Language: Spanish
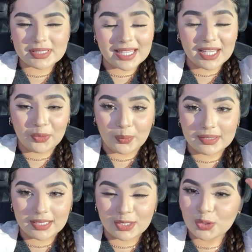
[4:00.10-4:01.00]
ahí
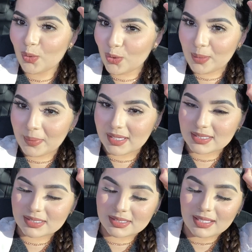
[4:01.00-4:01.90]
encuentre todo lo
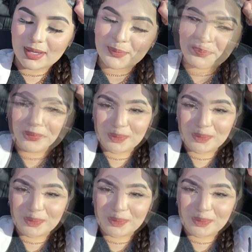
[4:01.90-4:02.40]
demás bien